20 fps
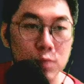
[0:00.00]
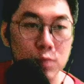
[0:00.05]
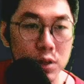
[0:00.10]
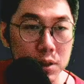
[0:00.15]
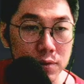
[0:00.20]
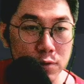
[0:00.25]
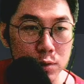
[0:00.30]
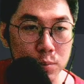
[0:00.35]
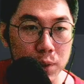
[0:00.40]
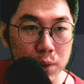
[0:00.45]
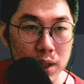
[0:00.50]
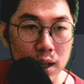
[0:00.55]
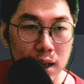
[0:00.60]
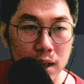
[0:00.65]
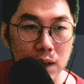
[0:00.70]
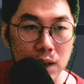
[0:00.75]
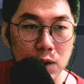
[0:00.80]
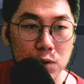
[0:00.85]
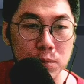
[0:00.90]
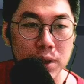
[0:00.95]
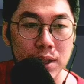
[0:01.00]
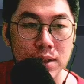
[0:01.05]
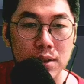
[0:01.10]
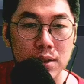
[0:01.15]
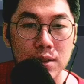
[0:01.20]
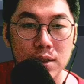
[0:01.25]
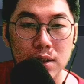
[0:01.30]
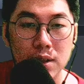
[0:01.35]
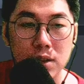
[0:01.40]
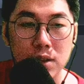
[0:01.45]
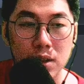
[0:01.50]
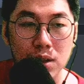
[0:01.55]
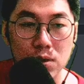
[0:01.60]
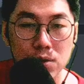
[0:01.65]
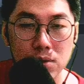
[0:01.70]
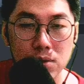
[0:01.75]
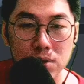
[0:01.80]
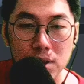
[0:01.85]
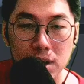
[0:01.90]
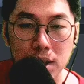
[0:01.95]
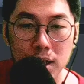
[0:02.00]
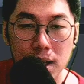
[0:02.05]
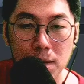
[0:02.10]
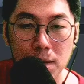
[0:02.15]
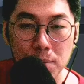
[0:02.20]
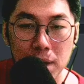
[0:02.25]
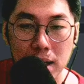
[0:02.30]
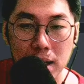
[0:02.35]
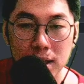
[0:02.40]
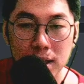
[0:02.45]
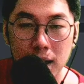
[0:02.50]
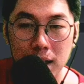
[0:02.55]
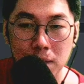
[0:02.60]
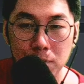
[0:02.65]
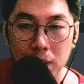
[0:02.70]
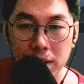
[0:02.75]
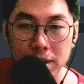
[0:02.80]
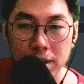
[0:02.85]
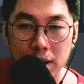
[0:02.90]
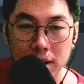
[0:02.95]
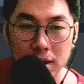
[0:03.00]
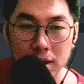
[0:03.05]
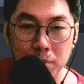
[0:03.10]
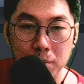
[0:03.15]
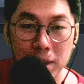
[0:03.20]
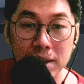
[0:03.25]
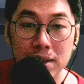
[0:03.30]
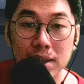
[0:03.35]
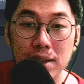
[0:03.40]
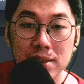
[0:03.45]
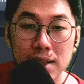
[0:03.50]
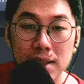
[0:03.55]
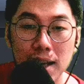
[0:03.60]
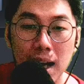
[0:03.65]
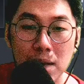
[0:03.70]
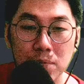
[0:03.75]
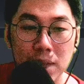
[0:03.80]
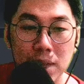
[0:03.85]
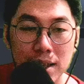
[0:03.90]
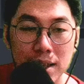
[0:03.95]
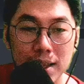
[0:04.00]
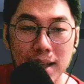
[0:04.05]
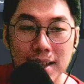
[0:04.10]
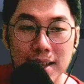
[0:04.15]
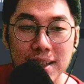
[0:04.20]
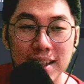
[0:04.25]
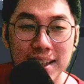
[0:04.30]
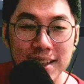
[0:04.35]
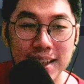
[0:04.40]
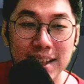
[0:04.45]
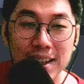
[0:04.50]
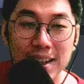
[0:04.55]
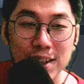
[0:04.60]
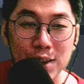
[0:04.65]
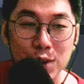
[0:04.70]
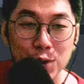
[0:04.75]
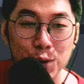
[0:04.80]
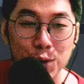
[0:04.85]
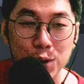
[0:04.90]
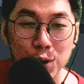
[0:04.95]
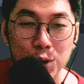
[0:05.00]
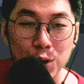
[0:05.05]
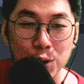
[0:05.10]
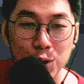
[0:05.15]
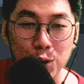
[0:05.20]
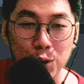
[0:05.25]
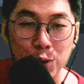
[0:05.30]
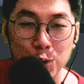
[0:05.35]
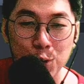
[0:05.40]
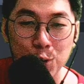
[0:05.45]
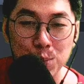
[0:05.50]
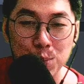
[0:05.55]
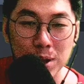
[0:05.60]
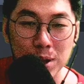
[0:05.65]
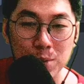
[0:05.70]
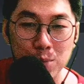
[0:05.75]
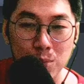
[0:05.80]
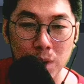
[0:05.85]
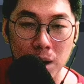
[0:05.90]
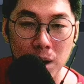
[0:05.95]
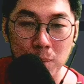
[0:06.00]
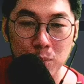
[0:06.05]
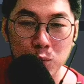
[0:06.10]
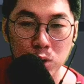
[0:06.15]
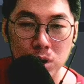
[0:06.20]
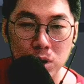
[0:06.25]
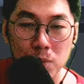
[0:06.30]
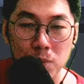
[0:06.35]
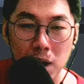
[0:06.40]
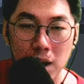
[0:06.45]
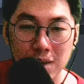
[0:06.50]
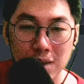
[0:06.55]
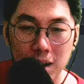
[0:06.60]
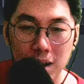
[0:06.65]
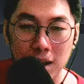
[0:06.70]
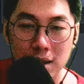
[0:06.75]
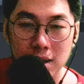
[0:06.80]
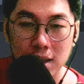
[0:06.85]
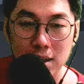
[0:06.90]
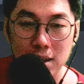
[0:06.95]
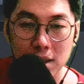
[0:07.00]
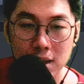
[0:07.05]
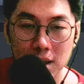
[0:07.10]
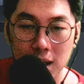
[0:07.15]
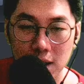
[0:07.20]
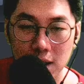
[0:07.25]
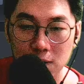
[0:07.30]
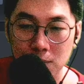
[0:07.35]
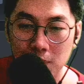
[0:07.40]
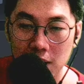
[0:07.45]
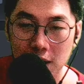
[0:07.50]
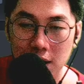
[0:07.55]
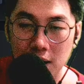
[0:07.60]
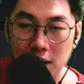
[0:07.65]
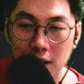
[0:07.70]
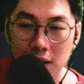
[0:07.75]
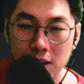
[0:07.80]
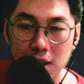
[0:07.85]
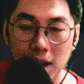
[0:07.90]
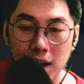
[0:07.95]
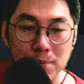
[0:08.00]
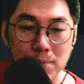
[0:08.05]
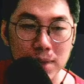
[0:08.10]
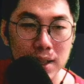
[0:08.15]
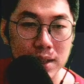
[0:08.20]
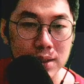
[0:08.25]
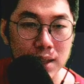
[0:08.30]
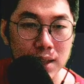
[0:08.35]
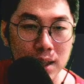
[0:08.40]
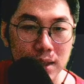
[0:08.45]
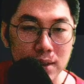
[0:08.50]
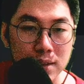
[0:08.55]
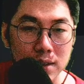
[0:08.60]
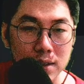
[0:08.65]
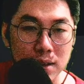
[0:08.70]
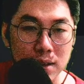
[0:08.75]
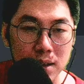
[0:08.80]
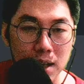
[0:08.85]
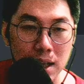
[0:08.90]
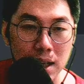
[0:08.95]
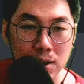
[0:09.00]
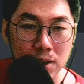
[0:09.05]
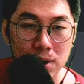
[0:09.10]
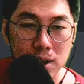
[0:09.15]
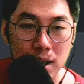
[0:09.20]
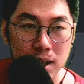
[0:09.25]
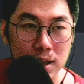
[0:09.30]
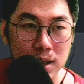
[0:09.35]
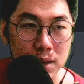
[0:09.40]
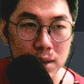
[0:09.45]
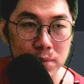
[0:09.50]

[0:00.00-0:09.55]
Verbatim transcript: buat F2P nggak rekomend terus ini kenapa hadiah ada banyak nih maintenance-nya lama ya tadi kayaknya tuh Ruby map wih banyak hadiahnya ya lumayan lah kita ambil aja nggak nolak kita